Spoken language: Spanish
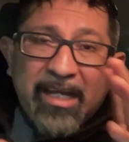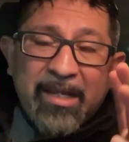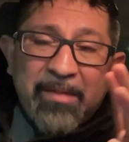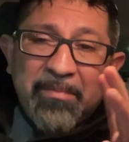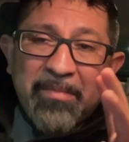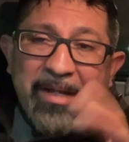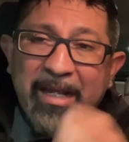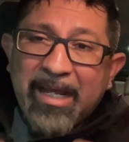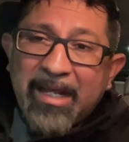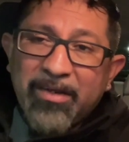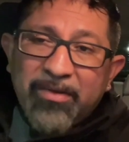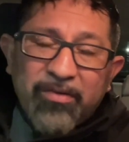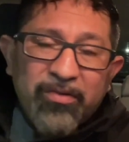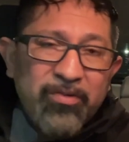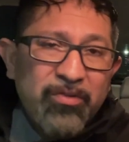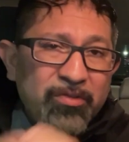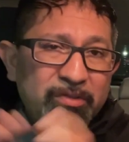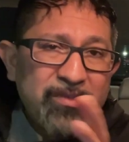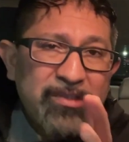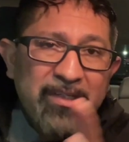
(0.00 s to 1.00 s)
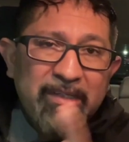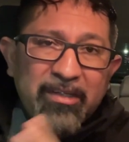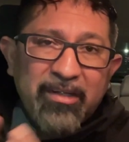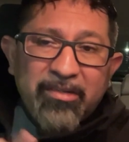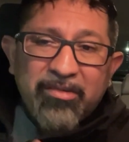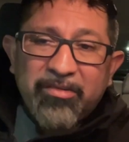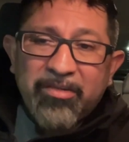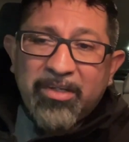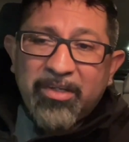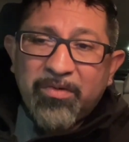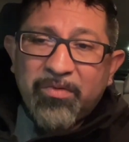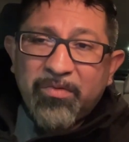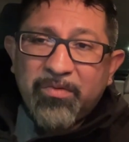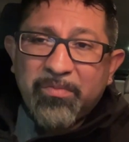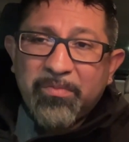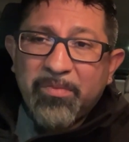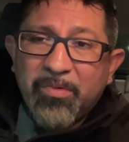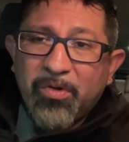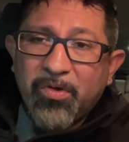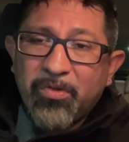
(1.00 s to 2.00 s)
en blanco, no están dando
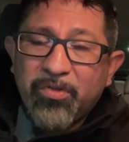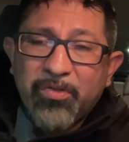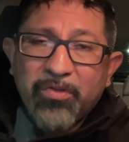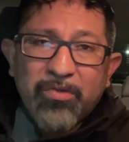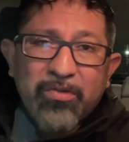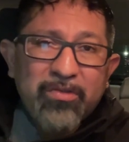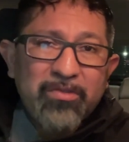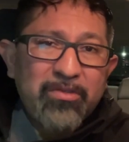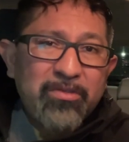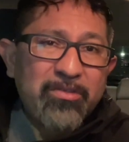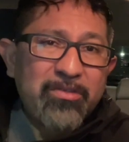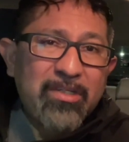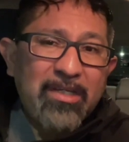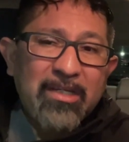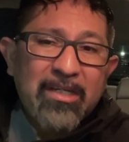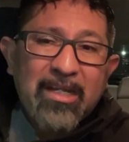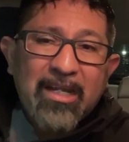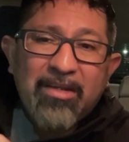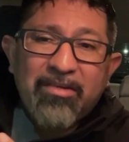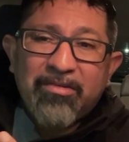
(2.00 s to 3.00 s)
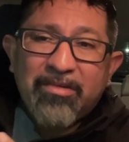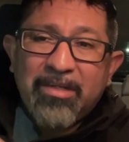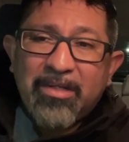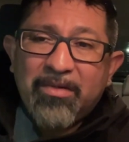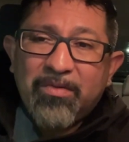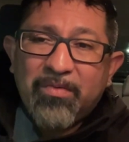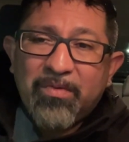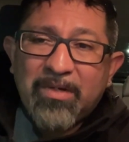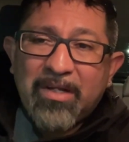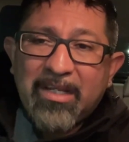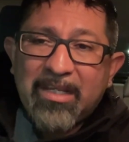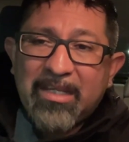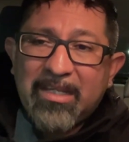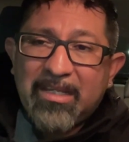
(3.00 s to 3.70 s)
ningún bono, no están dando ninguna